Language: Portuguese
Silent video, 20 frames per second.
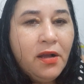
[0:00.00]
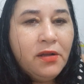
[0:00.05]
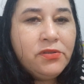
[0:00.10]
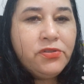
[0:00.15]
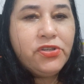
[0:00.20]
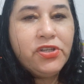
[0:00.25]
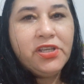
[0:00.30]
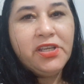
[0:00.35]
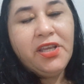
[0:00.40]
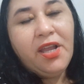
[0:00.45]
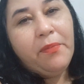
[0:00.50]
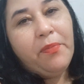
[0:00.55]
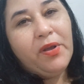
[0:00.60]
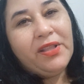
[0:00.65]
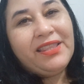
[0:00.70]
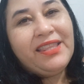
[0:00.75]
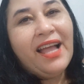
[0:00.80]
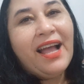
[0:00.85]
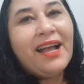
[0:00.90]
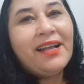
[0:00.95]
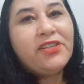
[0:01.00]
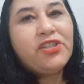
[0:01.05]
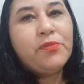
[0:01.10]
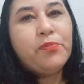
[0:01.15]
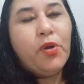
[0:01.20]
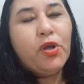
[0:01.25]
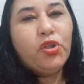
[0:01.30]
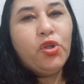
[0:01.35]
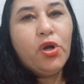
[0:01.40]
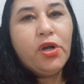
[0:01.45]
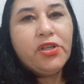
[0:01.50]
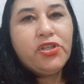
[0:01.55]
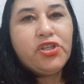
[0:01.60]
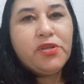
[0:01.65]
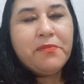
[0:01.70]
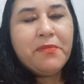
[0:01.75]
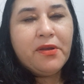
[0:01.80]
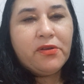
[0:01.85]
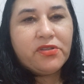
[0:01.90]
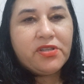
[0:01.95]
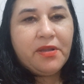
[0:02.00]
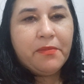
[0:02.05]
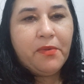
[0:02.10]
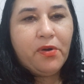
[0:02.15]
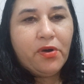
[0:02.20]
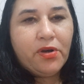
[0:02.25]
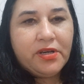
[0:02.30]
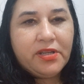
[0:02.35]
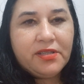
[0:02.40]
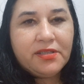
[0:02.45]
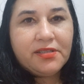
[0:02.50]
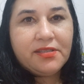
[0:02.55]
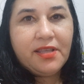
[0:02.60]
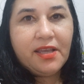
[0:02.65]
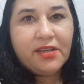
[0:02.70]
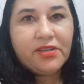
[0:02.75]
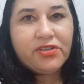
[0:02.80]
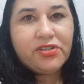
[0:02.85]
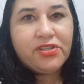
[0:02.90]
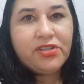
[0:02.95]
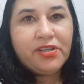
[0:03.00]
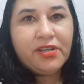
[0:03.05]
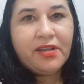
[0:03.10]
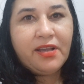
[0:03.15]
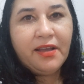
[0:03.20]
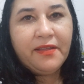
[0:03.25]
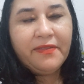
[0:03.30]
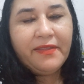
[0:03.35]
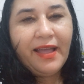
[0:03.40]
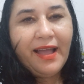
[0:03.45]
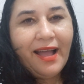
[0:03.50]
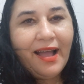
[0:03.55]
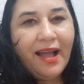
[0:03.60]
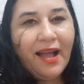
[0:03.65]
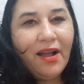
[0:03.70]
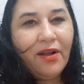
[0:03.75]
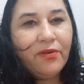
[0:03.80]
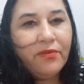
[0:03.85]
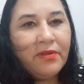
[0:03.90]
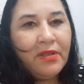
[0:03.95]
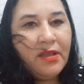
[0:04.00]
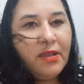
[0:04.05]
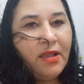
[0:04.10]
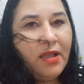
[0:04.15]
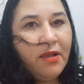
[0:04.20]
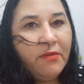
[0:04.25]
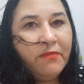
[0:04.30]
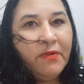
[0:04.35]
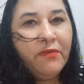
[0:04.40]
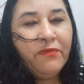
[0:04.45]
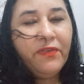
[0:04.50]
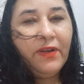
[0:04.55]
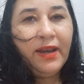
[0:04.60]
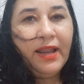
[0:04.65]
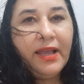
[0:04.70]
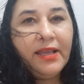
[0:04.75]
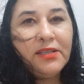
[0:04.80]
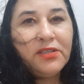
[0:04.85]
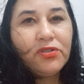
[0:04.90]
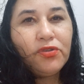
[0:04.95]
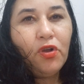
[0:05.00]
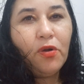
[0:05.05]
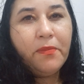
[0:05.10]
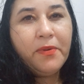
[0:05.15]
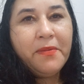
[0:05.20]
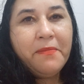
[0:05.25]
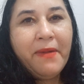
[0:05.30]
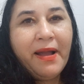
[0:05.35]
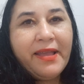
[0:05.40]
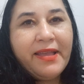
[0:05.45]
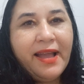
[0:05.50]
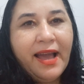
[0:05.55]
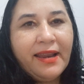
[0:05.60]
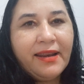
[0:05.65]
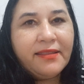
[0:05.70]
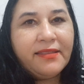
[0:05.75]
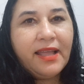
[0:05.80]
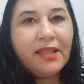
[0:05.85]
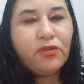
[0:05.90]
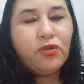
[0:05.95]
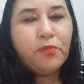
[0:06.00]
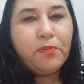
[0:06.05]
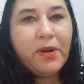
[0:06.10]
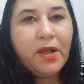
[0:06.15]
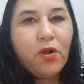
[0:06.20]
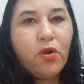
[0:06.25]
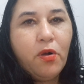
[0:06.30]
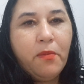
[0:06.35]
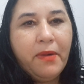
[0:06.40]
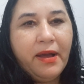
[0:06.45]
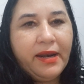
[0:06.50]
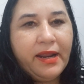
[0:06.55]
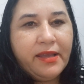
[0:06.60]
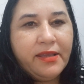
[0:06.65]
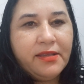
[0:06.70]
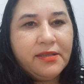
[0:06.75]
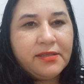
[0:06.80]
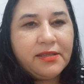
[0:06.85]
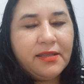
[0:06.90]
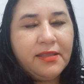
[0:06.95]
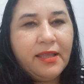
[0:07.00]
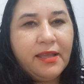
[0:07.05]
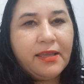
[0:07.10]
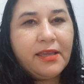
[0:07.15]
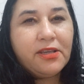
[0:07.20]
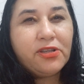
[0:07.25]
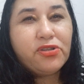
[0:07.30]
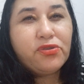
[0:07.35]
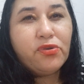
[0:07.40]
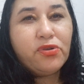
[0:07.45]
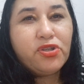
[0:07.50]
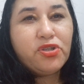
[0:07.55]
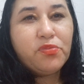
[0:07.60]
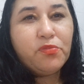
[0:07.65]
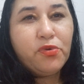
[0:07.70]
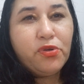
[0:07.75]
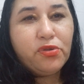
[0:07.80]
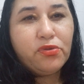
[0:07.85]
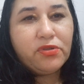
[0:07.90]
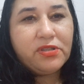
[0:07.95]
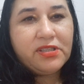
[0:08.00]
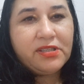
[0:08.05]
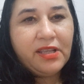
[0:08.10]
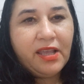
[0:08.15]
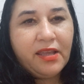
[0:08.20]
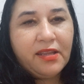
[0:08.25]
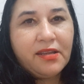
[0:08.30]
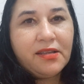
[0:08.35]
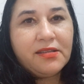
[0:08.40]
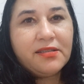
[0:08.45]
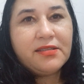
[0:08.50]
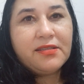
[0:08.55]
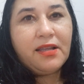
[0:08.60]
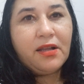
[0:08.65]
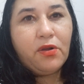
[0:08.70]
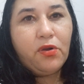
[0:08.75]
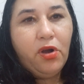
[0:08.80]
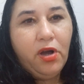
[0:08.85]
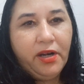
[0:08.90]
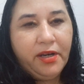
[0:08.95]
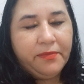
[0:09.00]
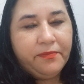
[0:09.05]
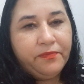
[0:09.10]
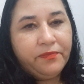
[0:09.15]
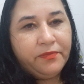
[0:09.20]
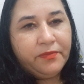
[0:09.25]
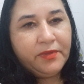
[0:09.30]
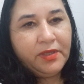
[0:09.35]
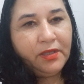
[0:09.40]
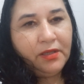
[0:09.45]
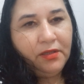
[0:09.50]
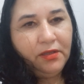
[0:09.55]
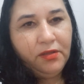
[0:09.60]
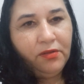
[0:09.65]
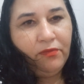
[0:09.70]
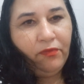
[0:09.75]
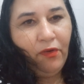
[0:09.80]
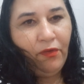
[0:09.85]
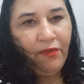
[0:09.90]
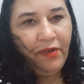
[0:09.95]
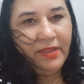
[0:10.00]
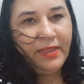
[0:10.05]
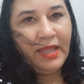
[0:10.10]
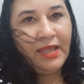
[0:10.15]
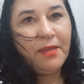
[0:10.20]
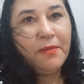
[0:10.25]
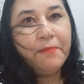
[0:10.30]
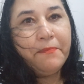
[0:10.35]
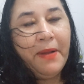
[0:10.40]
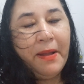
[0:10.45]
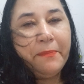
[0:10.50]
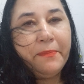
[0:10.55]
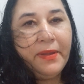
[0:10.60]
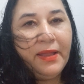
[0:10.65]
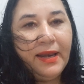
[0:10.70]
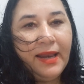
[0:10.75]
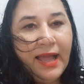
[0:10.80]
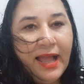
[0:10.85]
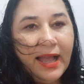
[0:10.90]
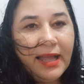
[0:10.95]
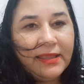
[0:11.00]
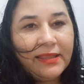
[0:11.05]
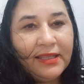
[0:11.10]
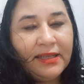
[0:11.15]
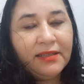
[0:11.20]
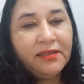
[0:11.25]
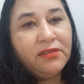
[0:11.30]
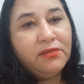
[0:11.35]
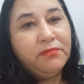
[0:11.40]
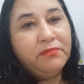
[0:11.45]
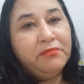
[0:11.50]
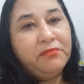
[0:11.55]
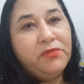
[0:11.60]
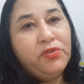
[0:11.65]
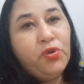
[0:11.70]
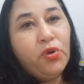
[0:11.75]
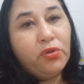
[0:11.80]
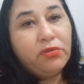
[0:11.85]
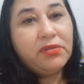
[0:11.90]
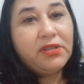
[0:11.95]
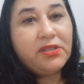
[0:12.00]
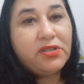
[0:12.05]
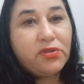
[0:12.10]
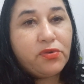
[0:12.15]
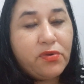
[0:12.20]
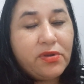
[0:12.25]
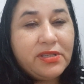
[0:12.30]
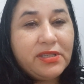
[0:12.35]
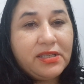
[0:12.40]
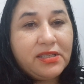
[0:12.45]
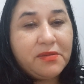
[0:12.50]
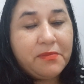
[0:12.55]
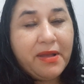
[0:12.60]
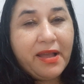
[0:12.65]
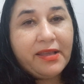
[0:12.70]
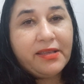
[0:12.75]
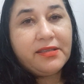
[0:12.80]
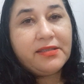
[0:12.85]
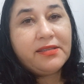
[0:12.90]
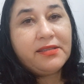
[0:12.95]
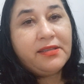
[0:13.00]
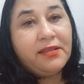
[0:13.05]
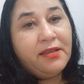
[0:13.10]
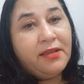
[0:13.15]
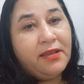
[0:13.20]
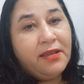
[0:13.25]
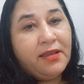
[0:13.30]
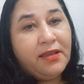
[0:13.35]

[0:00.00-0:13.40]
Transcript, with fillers: Bom dia, boa tarde, boa noite, meus amores deste canal. Vamos falar aí sobre Maiara da dupla com Maraísa, né? Questões muito sérias agora, envolvendo aí papelada e outras coisas mais.